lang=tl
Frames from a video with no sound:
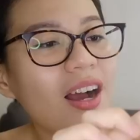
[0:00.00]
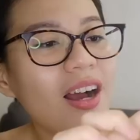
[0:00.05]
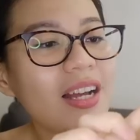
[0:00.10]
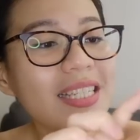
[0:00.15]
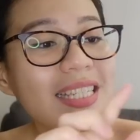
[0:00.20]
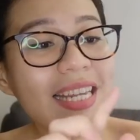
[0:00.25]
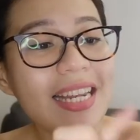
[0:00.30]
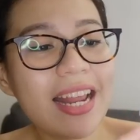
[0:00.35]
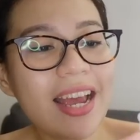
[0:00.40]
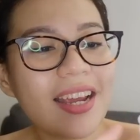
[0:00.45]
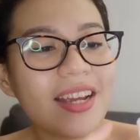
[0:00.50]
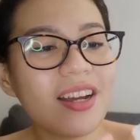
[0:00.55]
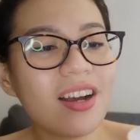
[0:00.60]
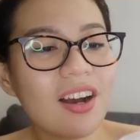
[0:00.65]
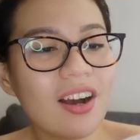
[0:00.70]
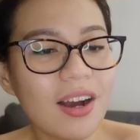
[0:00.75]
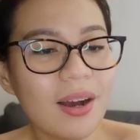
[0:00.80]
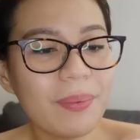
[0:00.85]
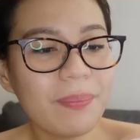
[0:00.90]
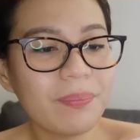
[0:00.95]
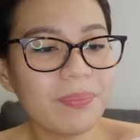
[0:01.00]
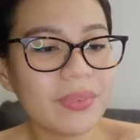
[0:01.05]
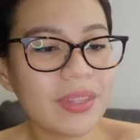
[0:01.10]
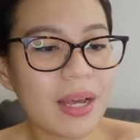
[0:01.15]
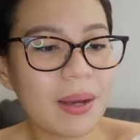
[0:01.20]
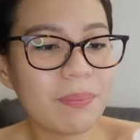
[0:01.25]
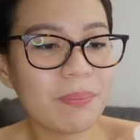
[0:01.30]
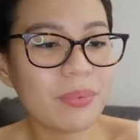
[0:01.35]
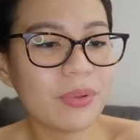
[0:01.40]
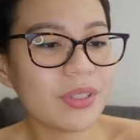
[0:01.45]
Sinaya cup.
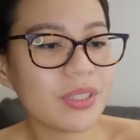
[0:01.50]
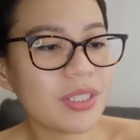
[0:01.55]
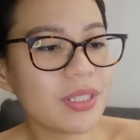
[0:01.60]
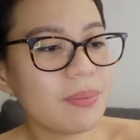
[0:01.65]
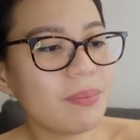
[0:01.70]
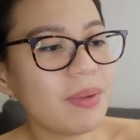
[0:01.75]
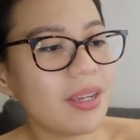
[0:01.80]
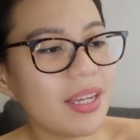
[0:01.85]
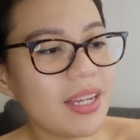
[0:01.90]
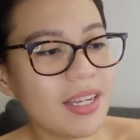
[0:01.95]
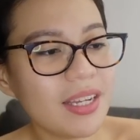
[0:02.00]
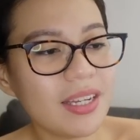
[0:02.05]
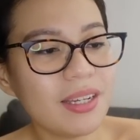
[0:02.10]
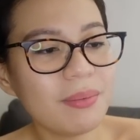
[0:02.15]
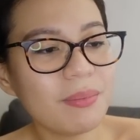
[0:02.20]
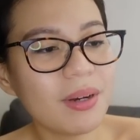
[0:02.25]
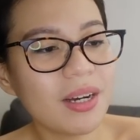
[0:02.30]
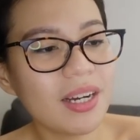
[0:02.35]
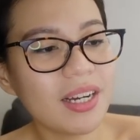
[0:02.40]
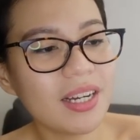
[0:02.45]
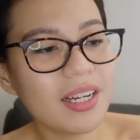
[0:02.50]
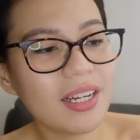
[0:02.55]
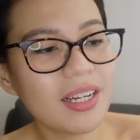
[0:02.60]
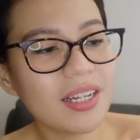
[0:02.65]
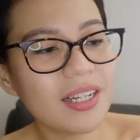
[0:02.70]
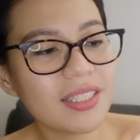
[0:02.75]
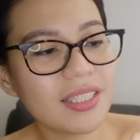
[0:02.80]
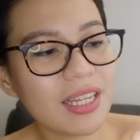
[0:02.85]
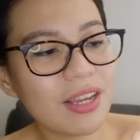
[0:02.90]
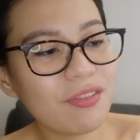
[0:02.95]
Tapos, may
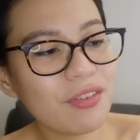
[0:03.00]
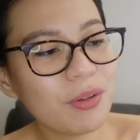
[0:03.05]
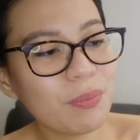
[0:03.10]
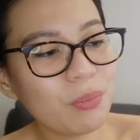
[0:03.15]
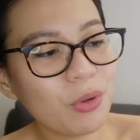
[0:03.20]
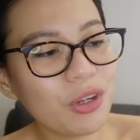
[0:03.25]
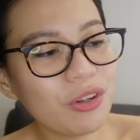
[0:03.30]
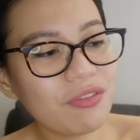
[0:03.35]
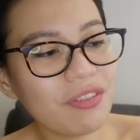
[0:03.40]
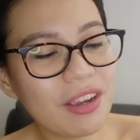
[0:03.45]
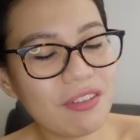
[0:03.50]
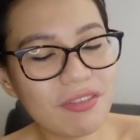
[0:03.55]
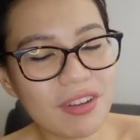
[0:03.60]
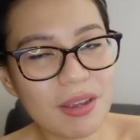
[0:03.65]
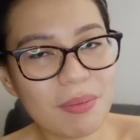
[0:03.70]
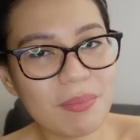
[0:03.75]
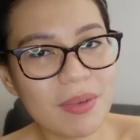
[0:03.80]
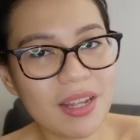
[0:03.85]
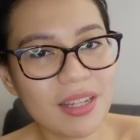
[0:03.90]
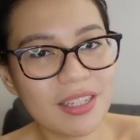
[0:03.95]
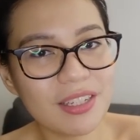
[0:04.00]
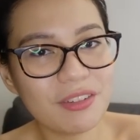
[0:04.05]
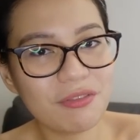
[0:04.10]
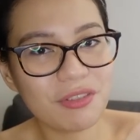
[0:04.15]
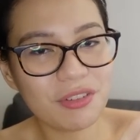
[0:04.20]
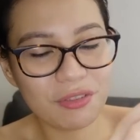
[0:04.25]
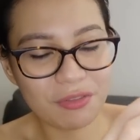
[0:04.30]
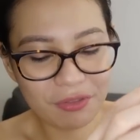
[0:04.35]
mga 7.5 ml and 15